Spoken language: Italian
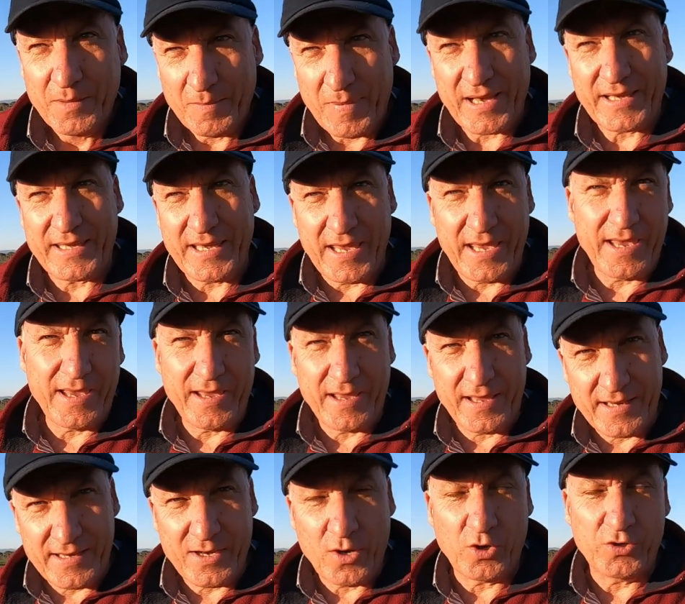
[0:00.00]
ma che
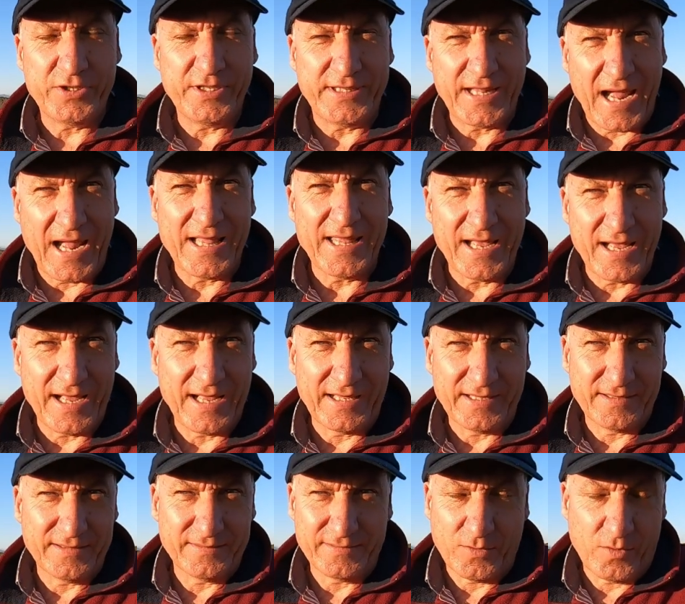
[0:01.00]
in Nord
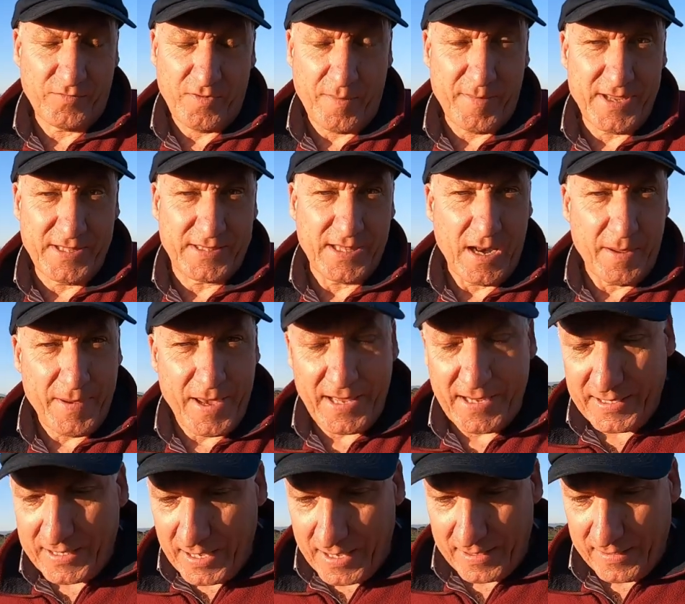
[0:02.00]
Italia, ovviamente in
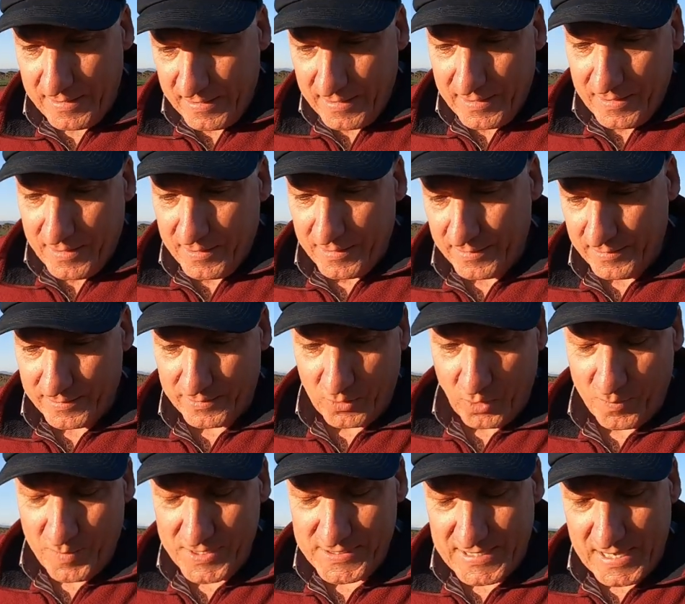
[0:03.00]
America, eh,
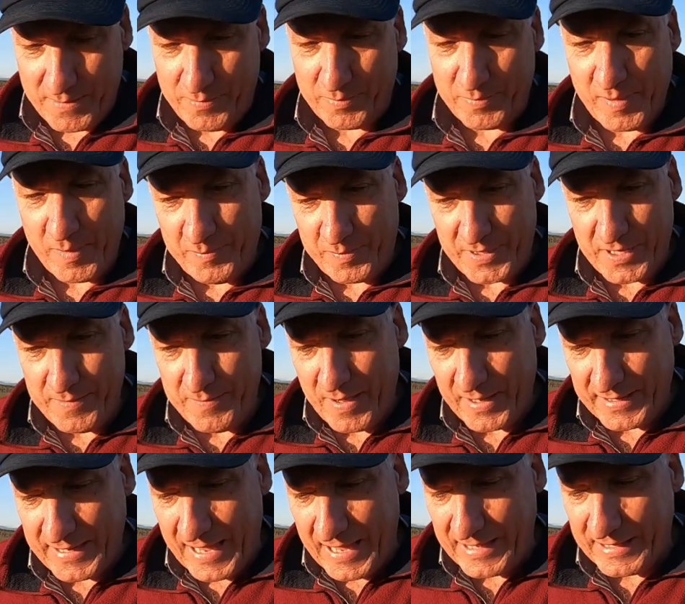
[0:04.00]
come sempre
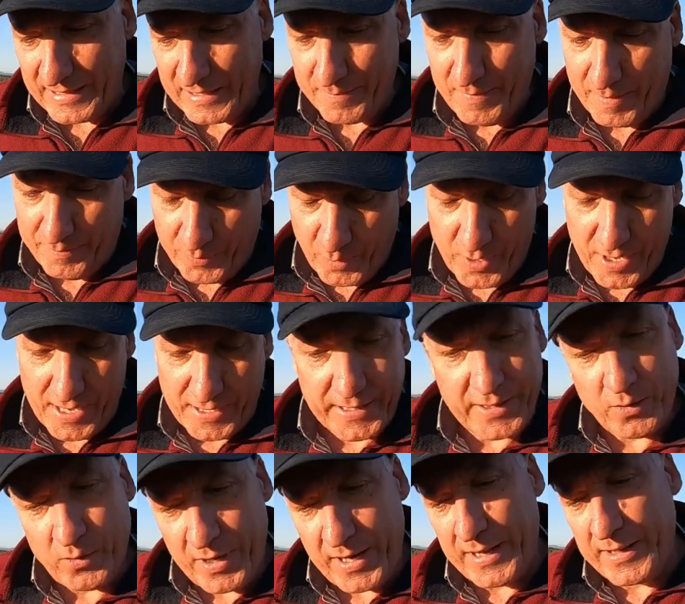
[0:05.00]
prima in Canada, ma poi
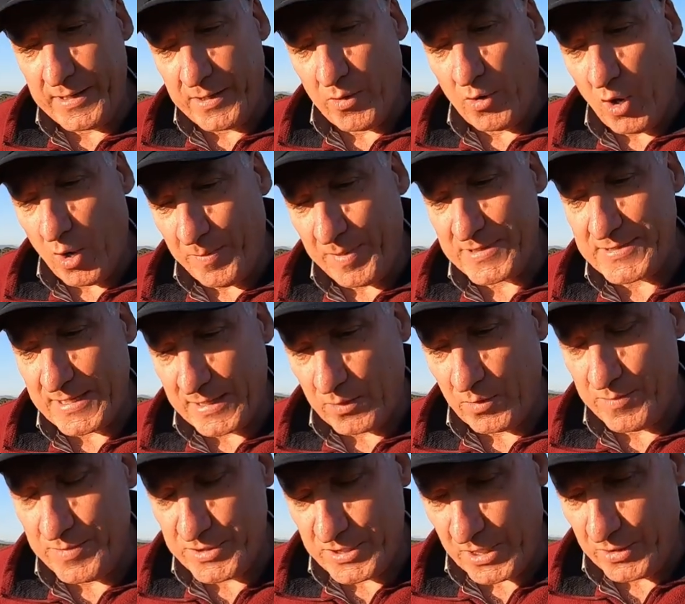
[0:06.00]
anche ora in Europa sta
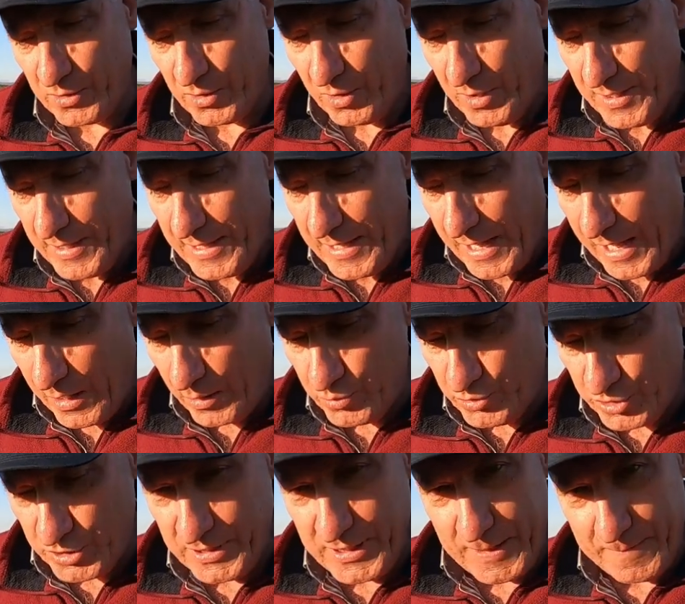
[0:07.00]
cominciando a
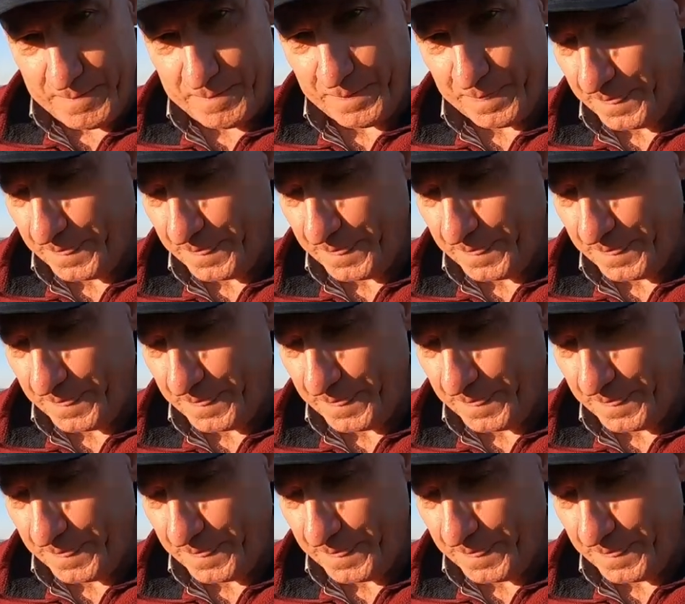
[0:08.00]
uscire.